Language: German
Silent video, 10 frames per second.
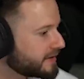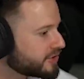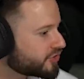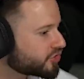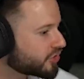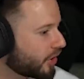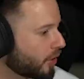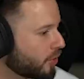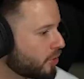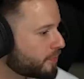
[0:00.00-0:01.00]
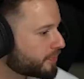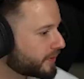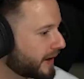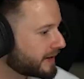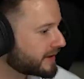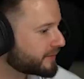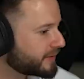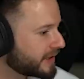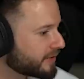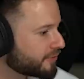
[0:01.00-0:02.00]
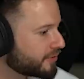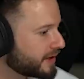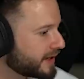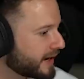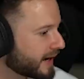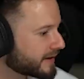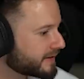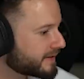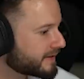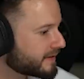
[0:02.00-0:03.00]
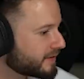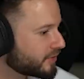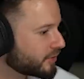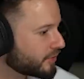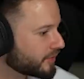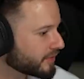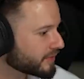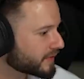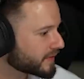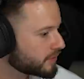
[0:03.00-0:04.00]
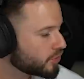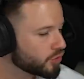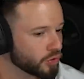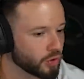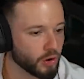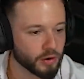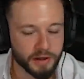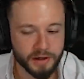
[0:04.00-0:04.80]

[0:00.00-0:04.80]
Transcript: Scope endlich wieder Reaktions. Ja, danke